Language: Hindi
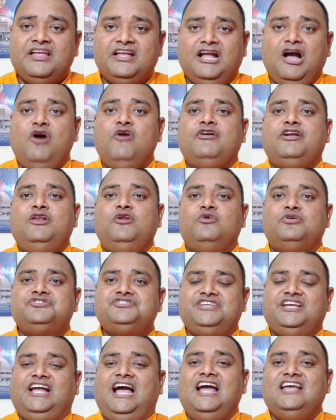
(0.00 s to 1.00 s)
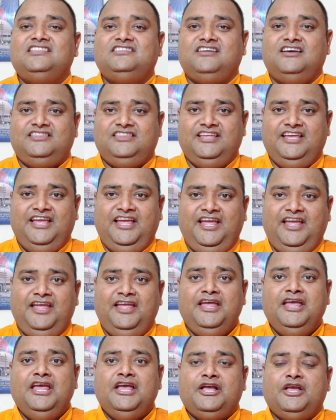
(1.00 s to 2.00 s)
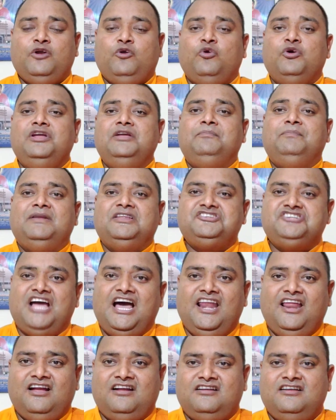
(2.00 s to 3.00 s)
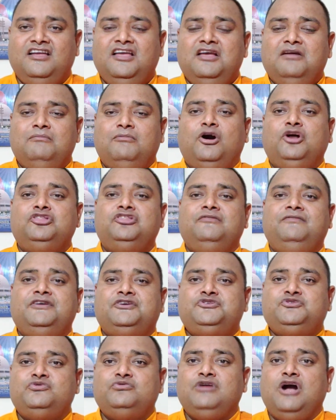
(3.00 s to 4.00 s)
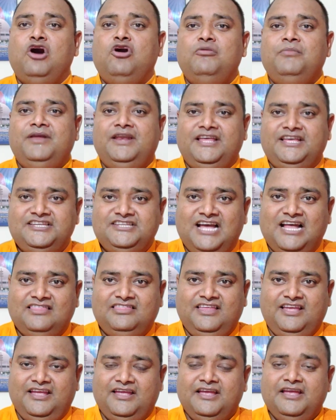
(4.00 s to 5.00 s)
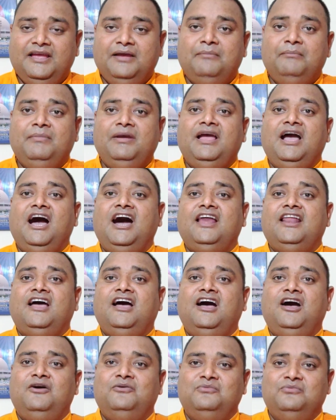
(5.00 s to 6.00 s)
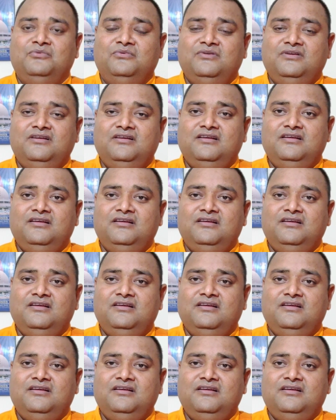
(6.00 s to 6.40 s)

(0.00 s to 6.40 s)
गांव के लोग शिकायत करते हैं कि कोई प्रचारक बौद्ध भिक्षु गांव में नहीं जाते मैं आ रहा हूं